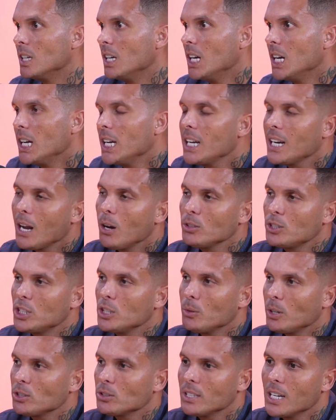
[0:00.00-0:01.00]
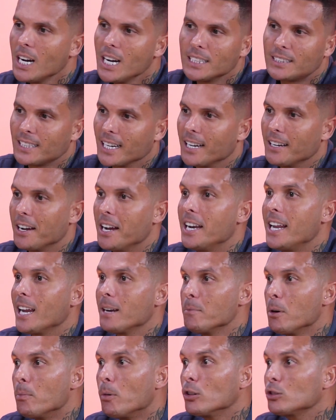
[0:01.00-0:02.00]
E lá eu tinha um ajudante, é, ele era
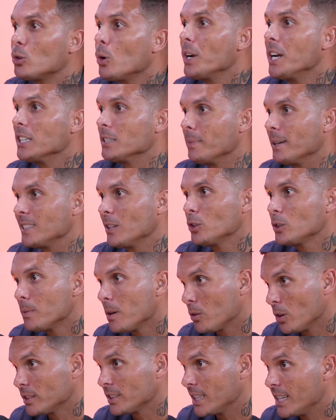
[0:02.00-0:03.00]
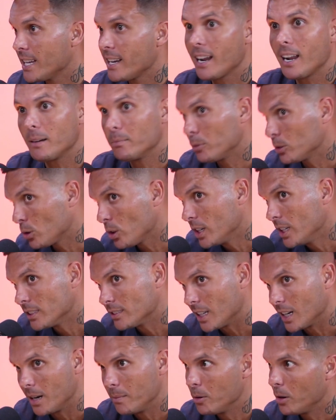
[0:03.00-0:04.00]
meu motorista, mas a última coisa que ele era, era motorista,
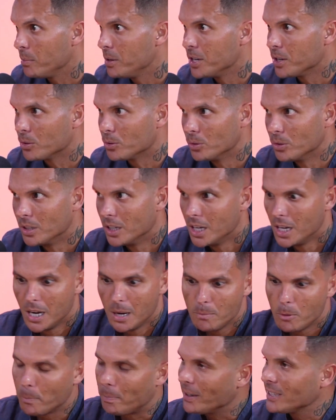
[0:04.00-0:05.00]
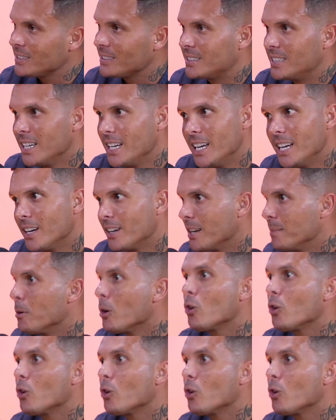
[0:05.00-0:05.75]
uhum. era meu uhum. amigo, meu parceiro, companheiro.